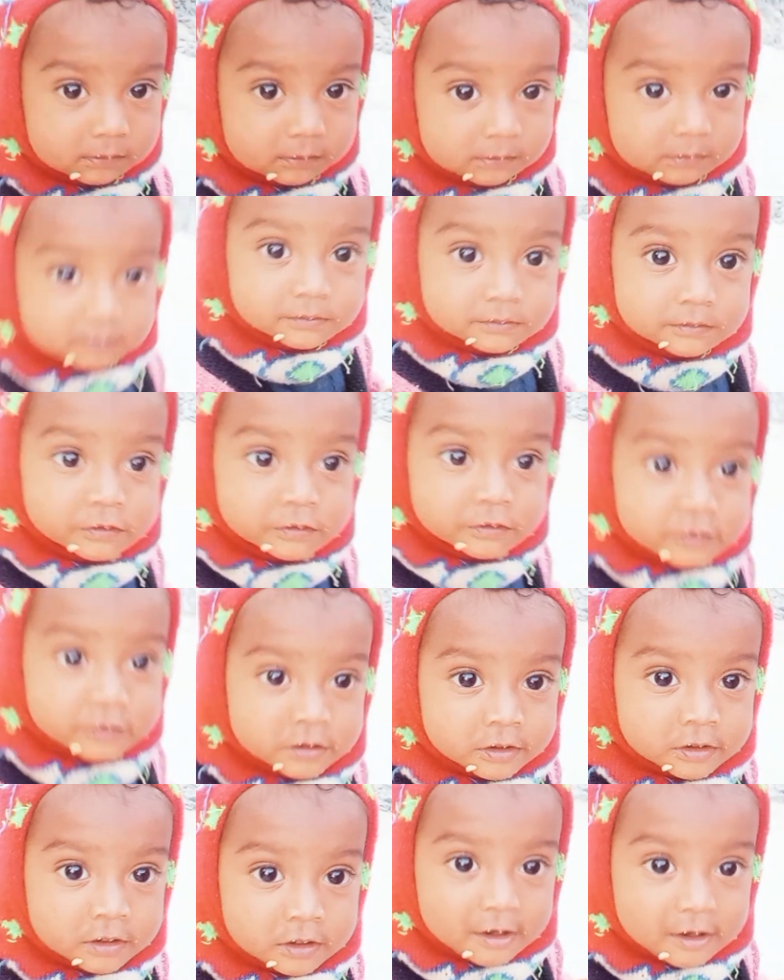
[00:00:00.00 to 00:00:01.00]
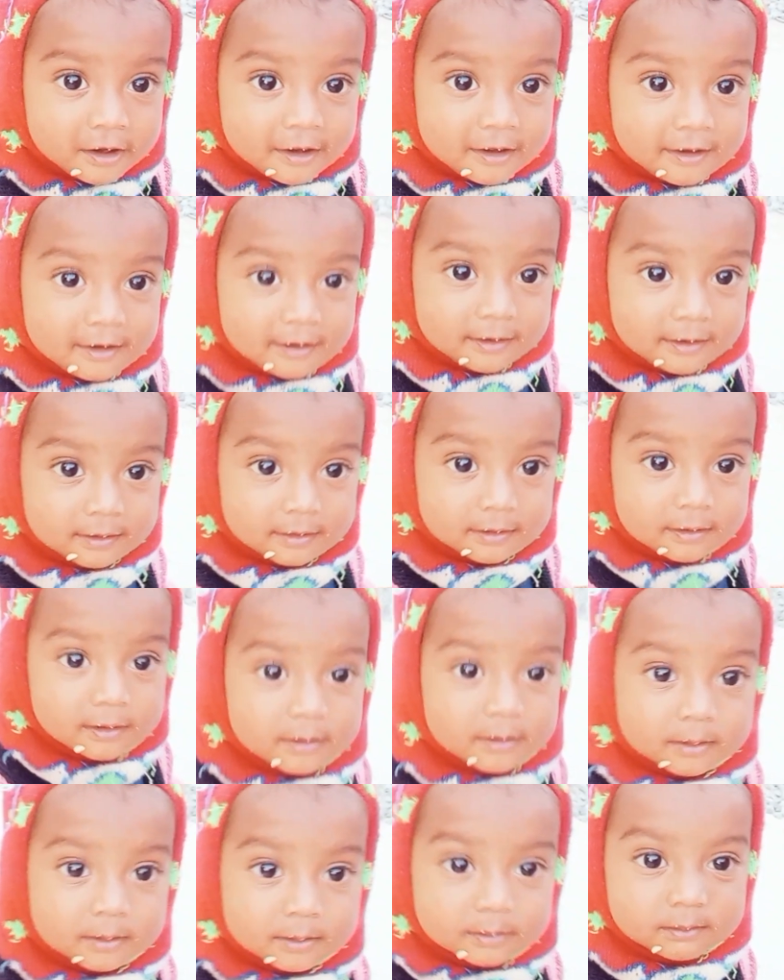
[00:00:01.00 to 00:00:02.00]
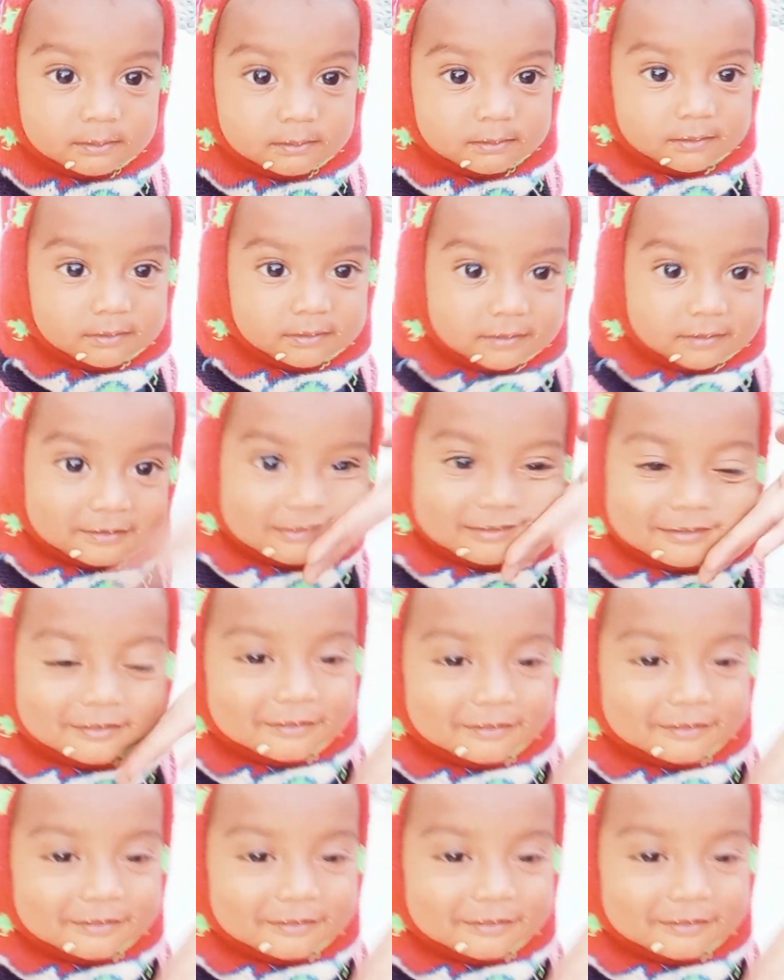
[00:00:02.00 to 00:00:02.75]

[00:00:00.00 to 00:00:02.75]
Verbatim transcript: क्या बोल रही है मम्मा तुम्हारी शिकायत थोड़े